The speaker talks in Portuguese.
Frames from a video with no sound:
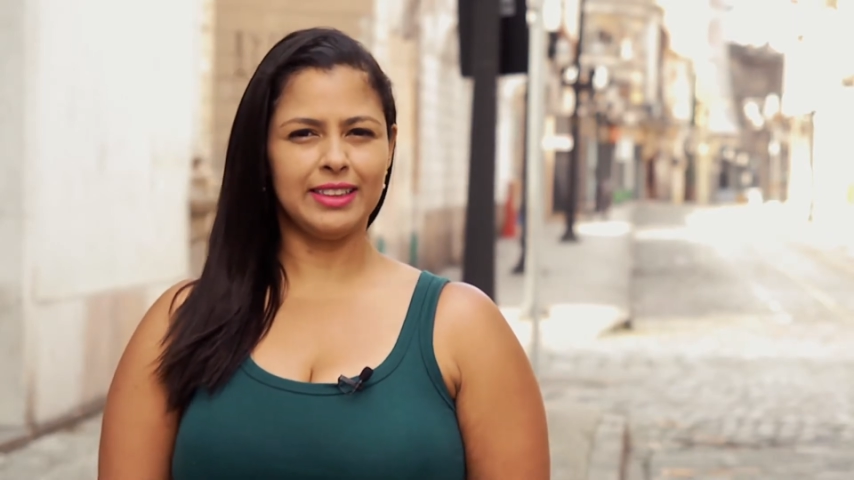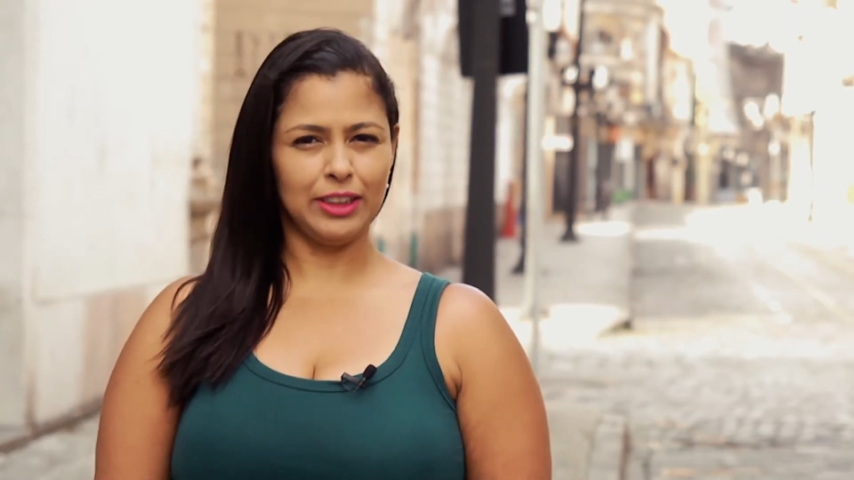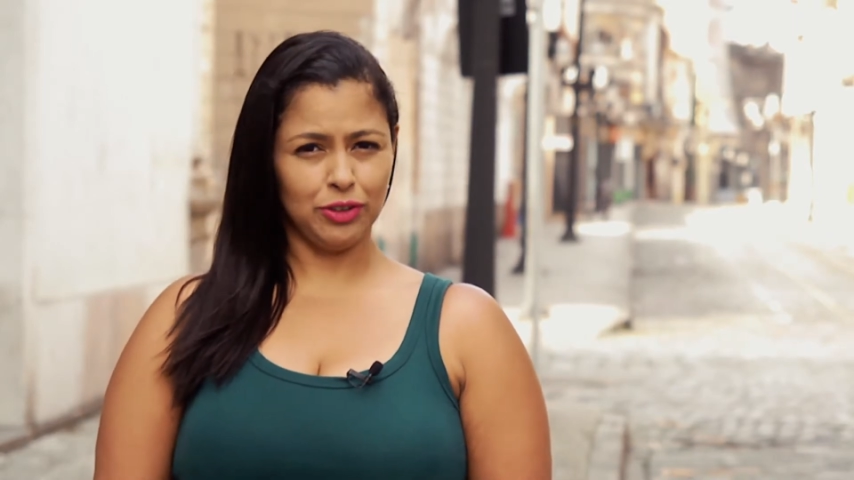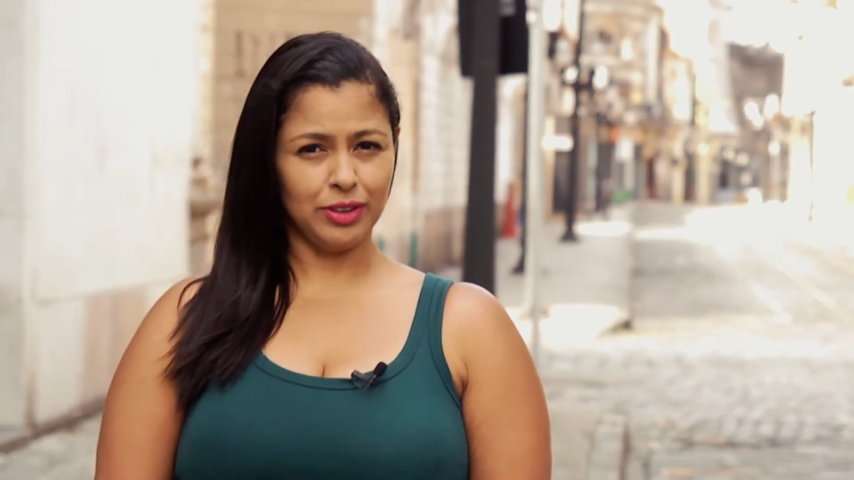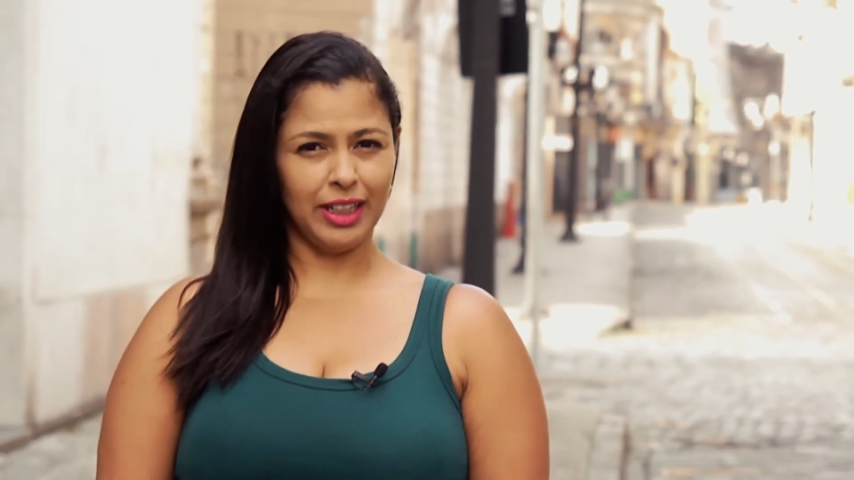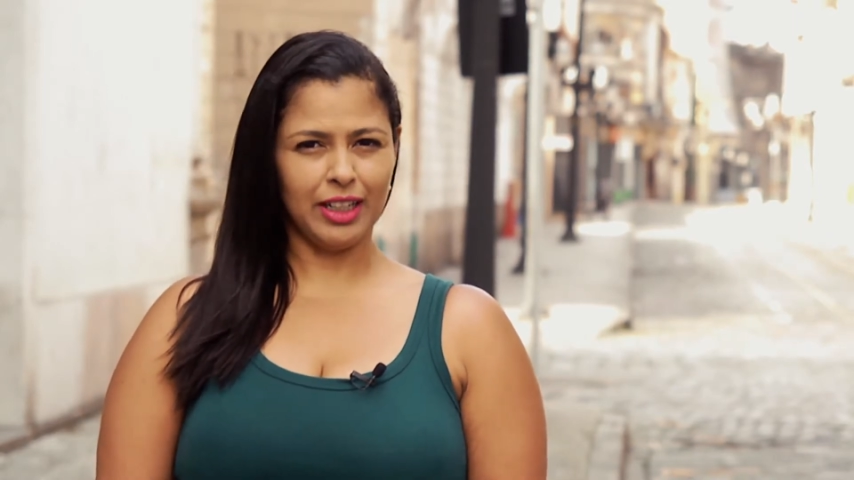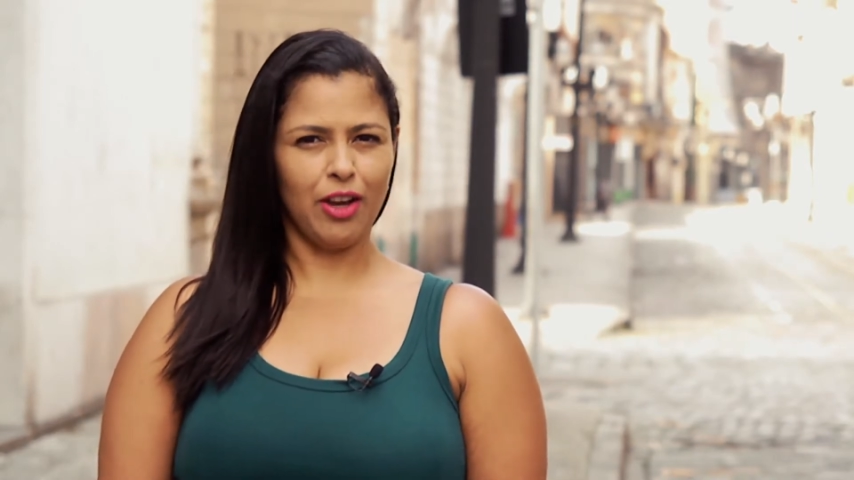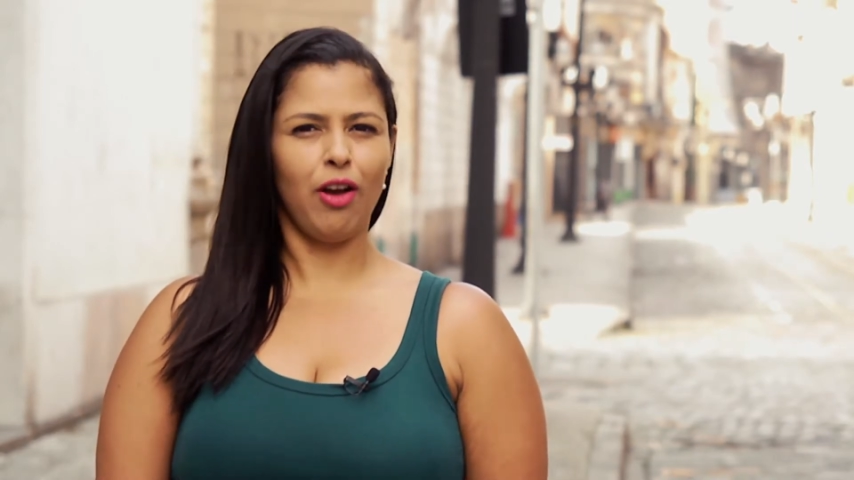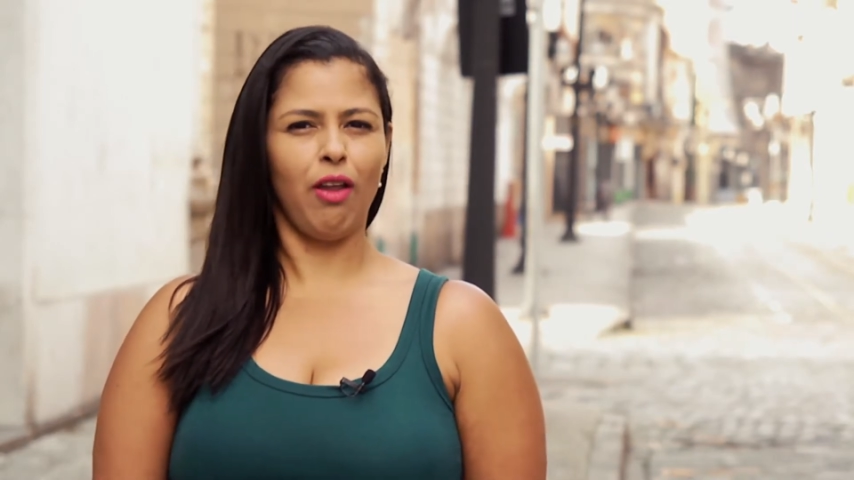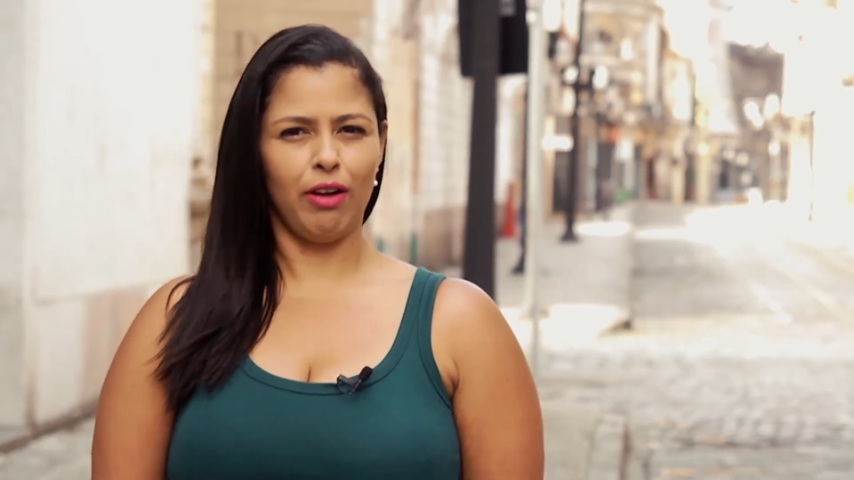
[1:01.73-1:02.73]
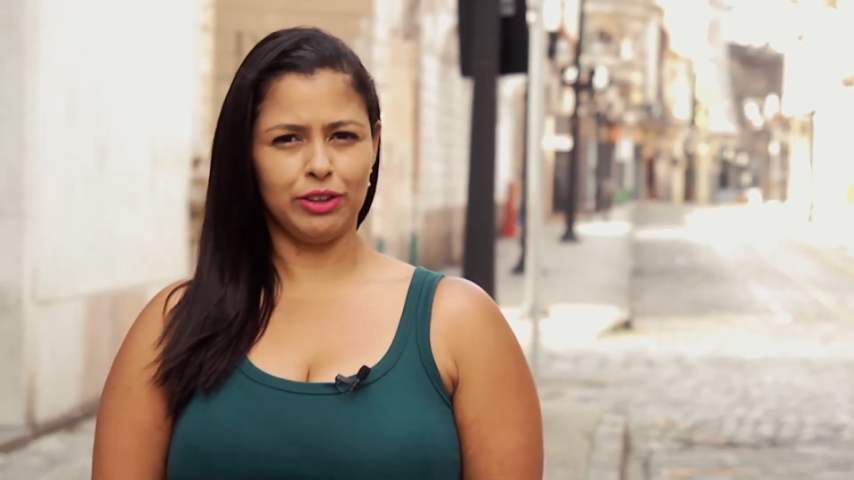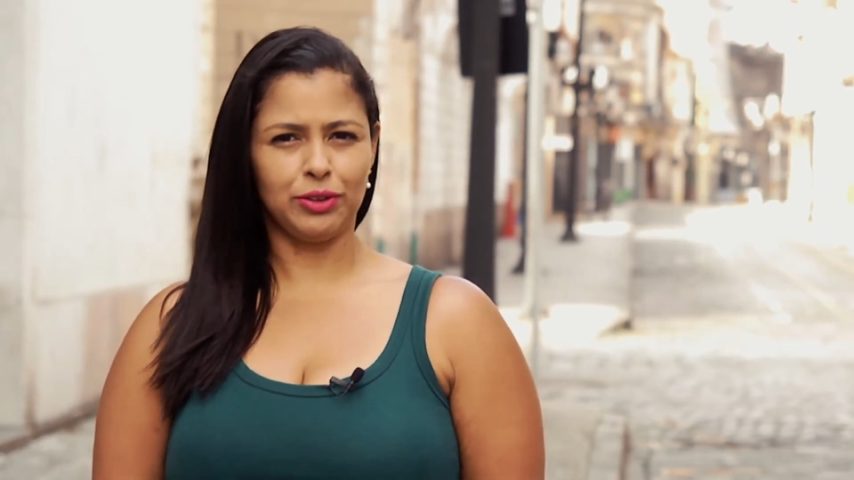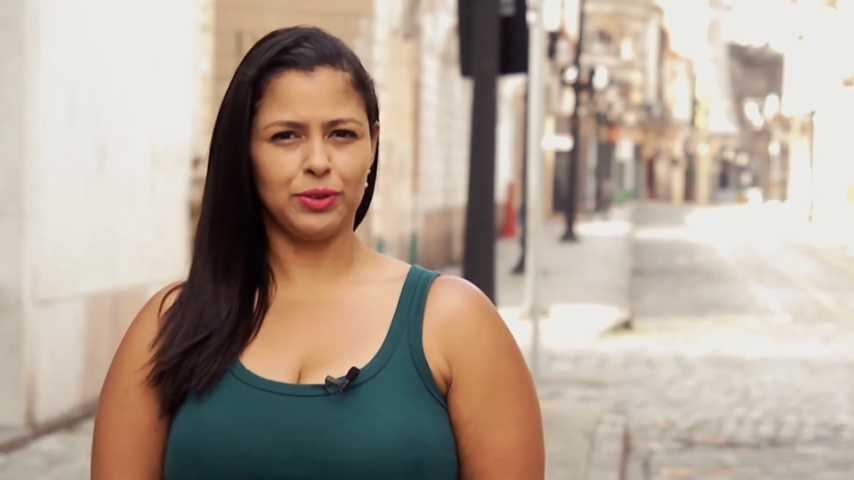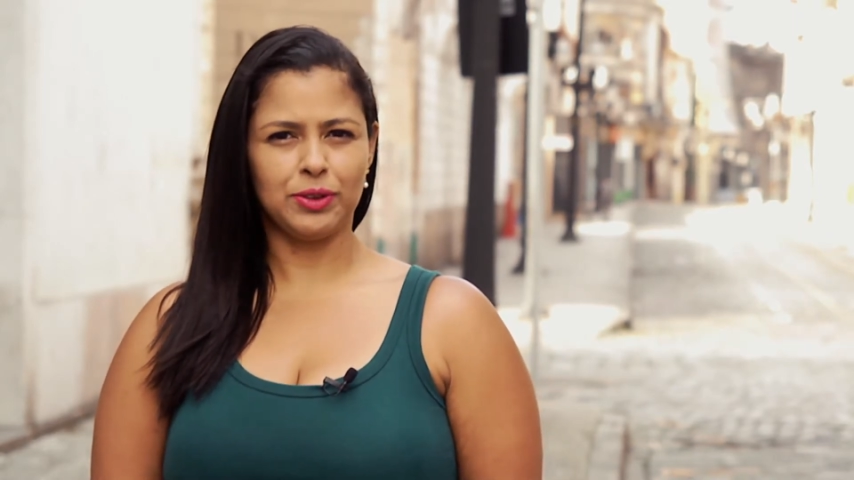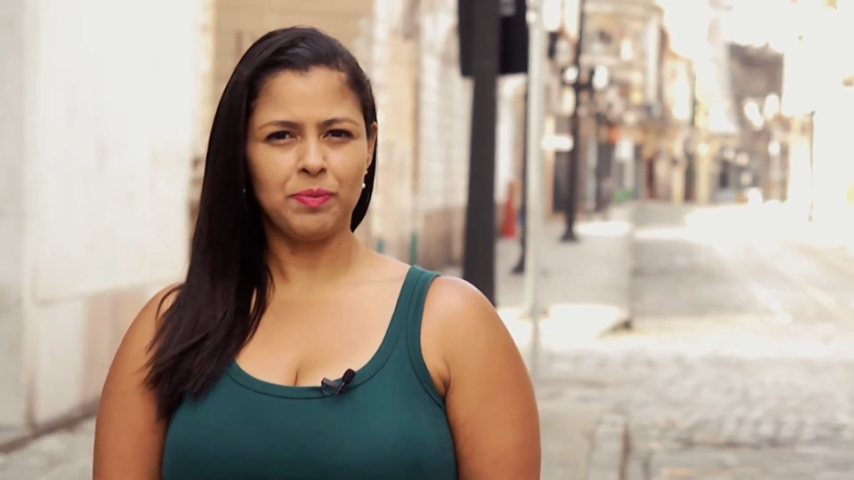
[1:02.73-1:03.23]
sítios
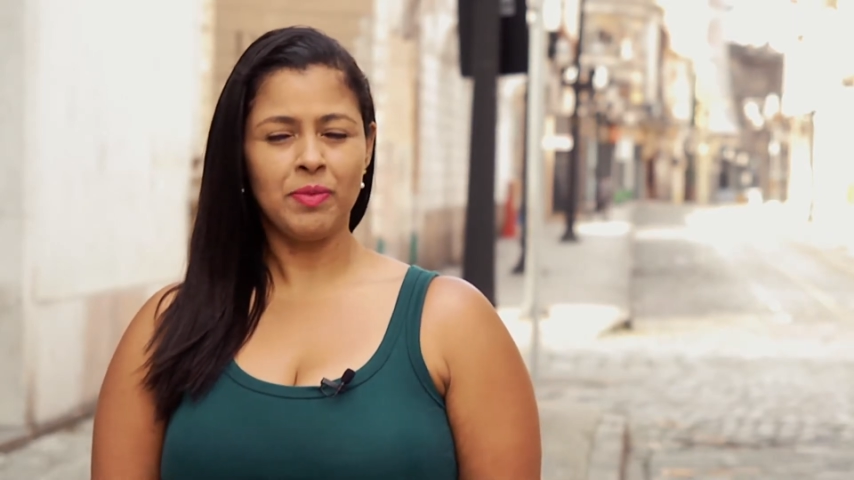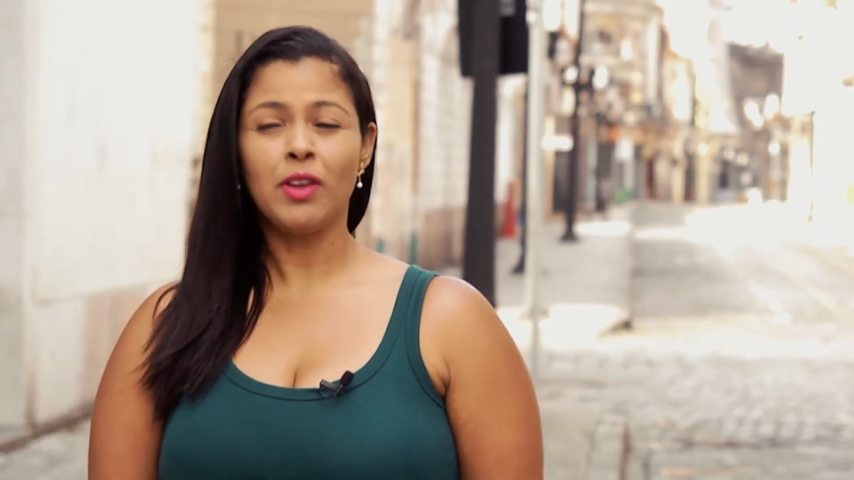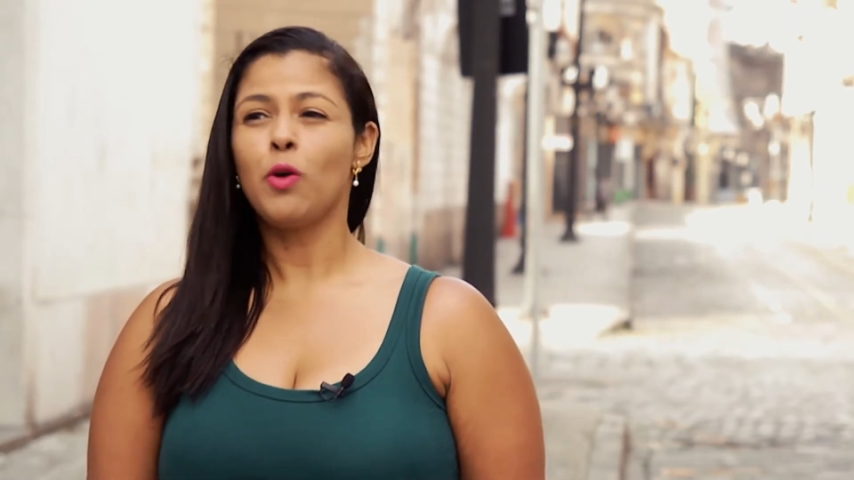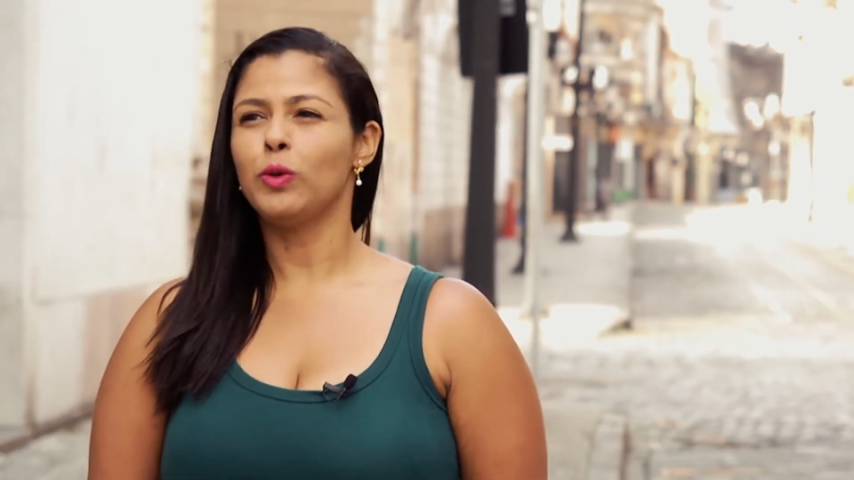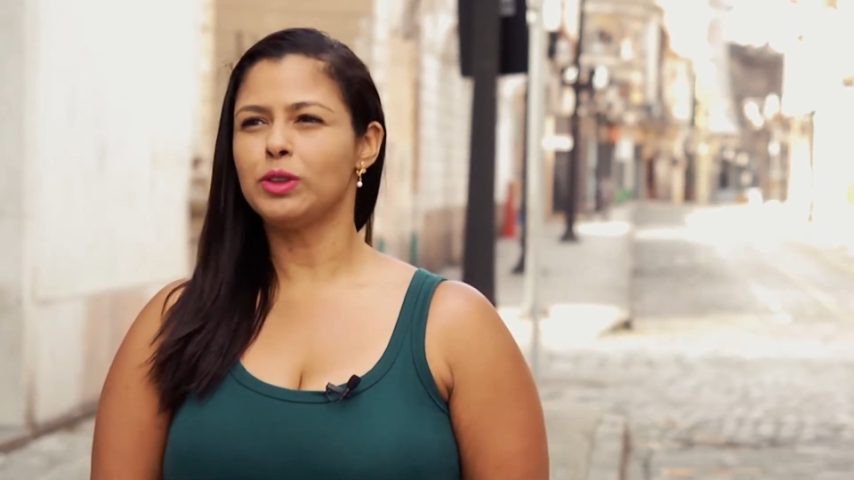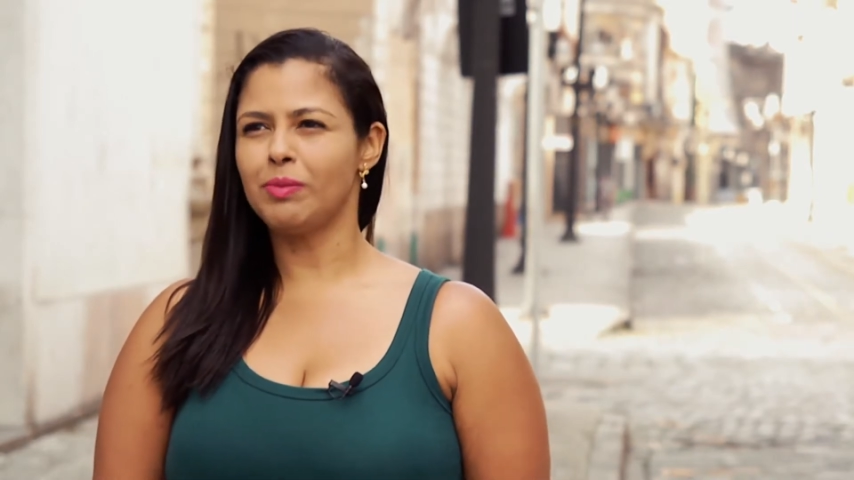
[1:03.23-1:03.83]
arqueológicos. Os